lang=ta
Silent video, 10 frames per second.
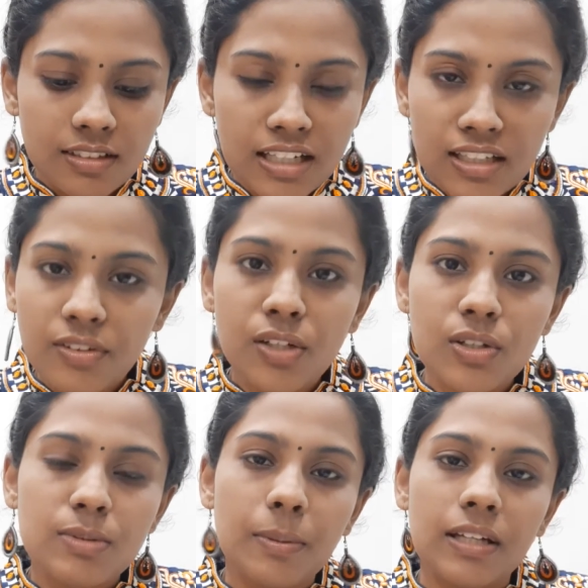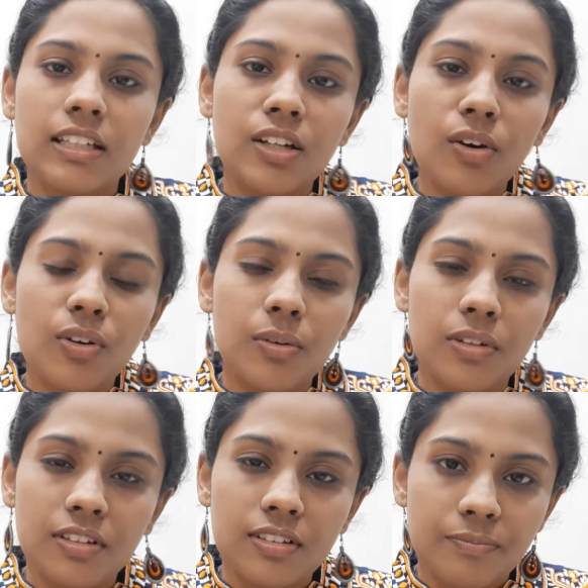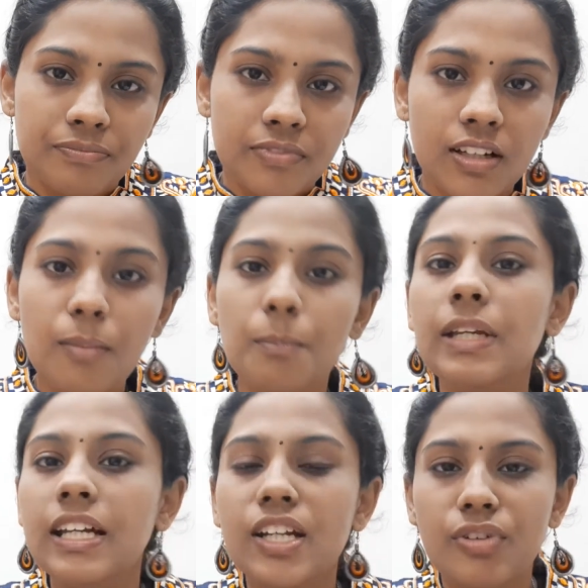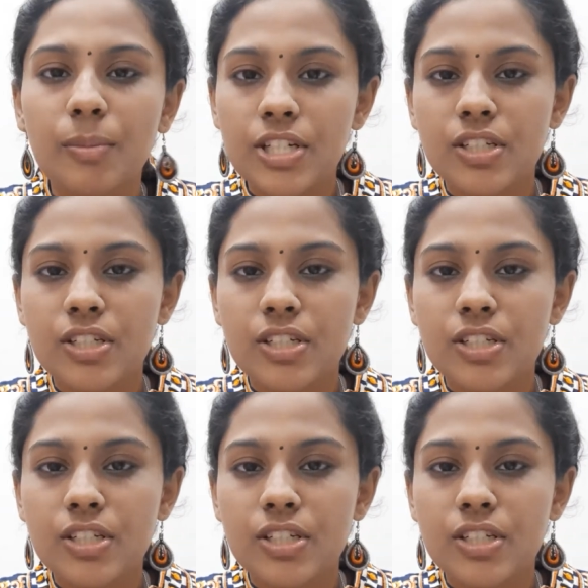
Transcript: ரெண்டு வீடியோஸுமே பார்த்திங்கன்னா உங்களுக்கு ஒரு கம்ப்ளீட் இன்ஃபர்மேஷன்